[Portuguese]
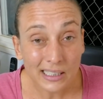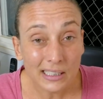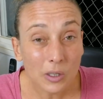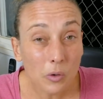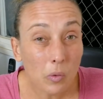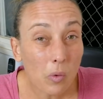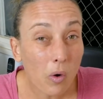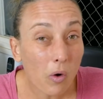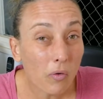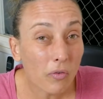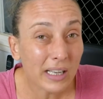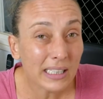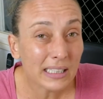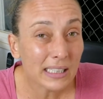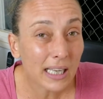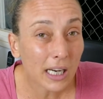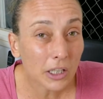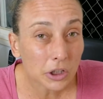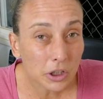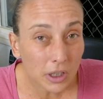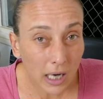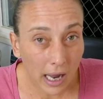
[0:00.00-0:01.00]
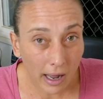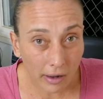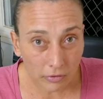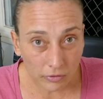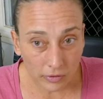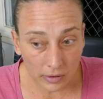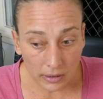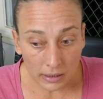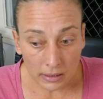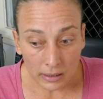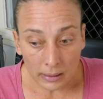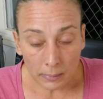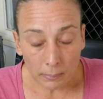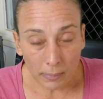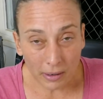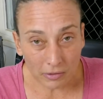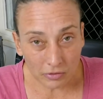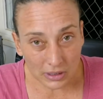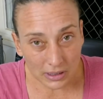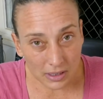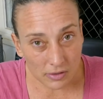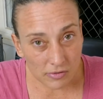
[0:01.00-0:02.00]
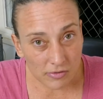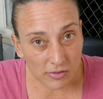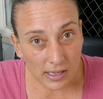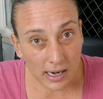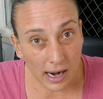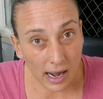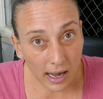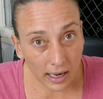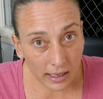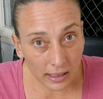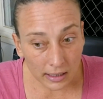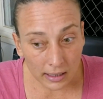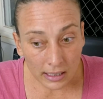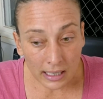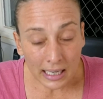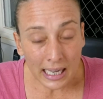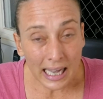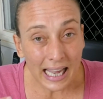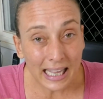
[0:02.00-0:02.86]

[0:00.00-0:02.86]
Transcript: Então, qual vai ser a chave para você virar aí?